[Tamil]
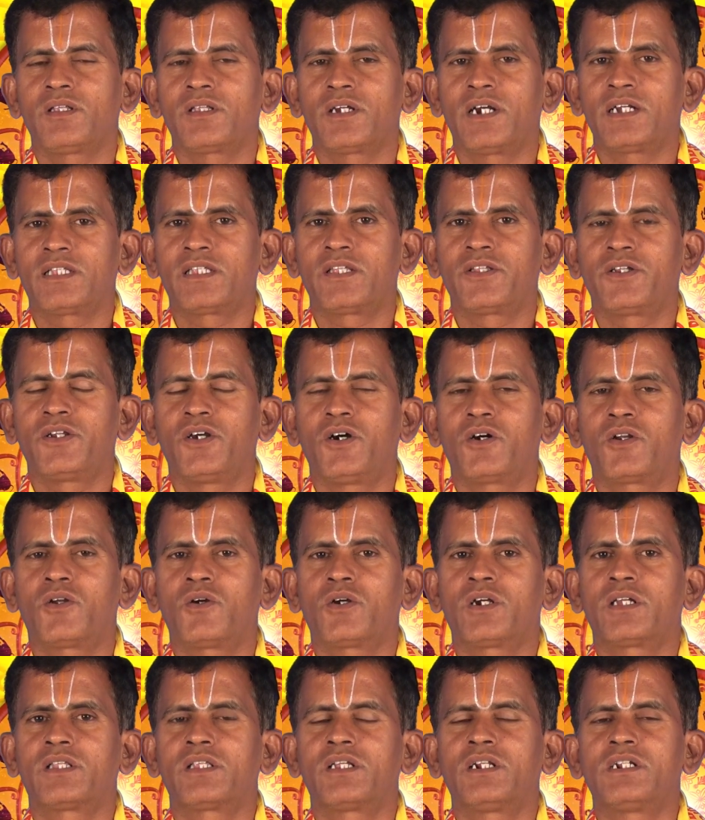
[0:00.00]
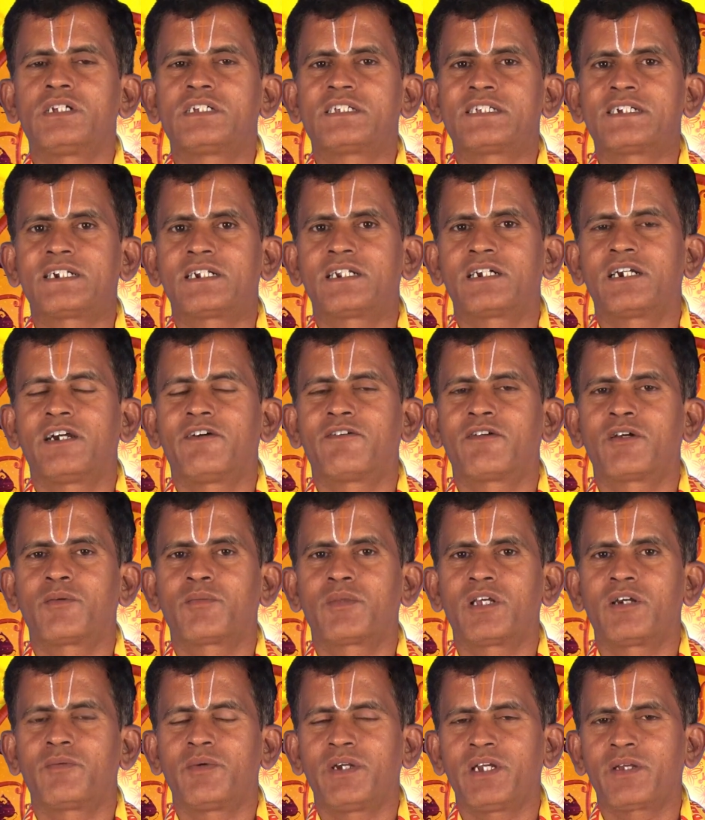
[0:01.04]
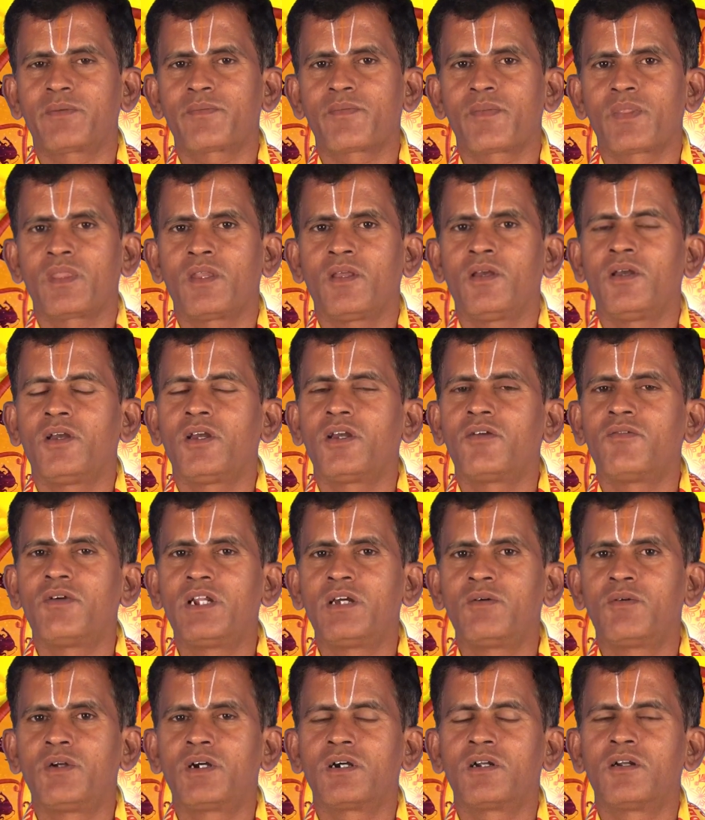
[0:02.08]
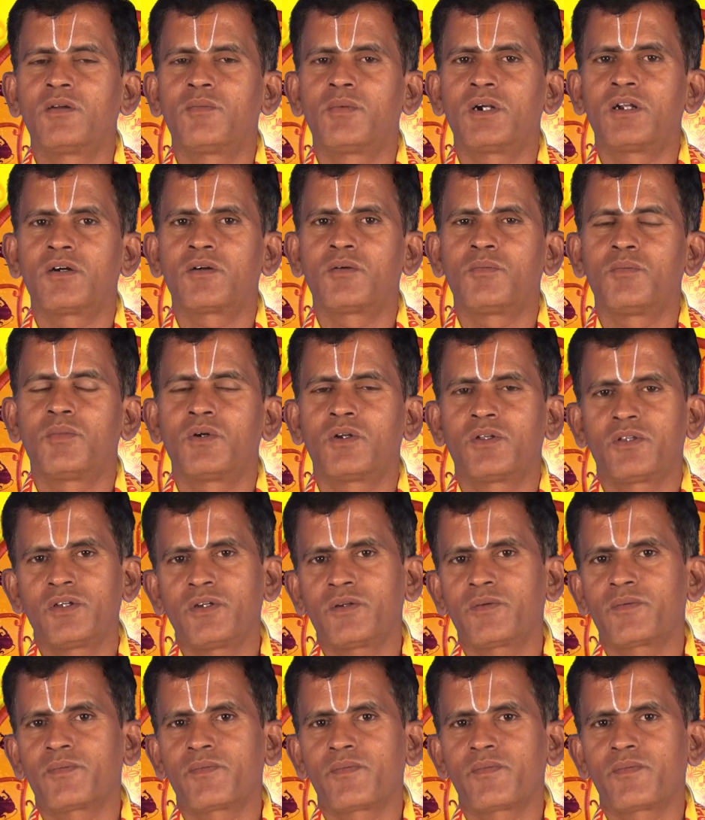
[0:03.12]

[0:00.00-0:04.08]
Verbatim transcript: தாய் தந்திர ஆரோக்கியத்தில் சற்று கவனம் தேவை வெளி உலகில் பழகும் பொழுது